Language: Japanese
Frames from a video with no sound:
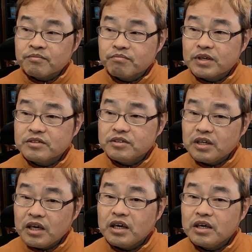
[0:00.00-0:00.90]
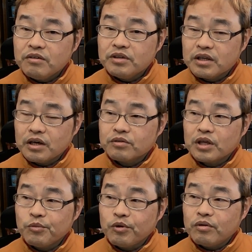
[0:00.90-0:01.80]
別に au じゃなくて
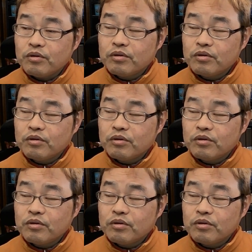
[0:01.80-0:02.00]
も、